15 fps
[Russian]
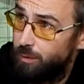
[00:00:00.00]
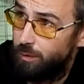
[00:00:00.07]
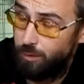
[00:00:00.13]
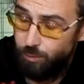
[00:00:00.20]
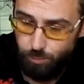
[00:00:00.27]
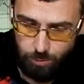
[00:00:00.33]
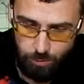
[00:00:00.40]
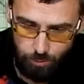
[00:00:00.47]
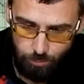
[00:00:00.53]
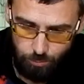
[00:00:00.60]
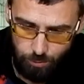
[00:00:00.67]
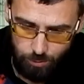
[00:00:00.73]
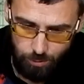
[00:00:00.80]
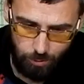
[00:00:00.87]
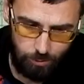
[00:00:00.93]
которые
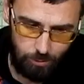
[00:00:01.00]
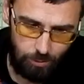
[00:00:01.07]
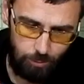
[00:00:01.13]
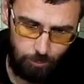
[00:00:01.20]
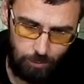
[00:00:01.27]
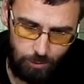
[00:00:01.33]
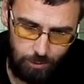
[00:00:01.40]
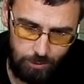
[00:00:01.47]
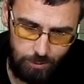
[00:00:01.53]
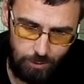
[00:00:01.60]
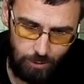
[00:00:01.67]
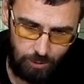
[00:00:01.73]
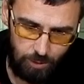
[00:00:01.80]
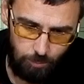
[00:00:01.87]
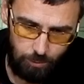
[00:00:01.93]
люди некоторые по
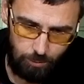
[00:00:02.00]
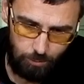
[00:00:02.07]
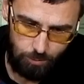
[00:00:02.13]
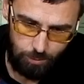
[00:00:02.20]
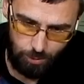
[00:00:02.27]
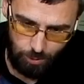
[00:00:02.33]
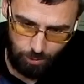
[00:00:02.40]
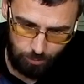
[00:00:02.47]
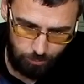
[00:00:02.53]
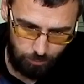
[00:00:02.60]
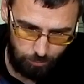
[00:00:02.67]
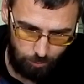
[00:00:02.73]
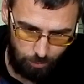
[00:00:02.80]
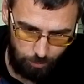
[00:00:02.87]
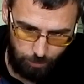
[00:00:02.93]
незнанке подключают
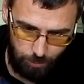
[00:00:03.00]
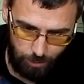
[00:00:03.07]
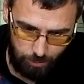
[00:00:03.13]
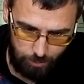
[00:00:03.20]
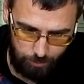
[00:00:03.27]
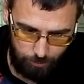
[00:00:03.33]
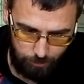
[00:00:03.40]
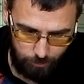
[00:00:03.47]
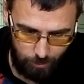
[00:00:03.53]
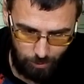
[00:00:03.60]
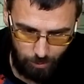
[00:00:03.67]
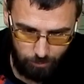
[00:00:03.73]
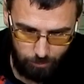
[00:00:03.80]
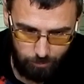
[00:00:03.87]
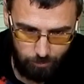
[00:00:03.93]
в 0.5,
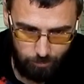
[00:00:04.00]
да.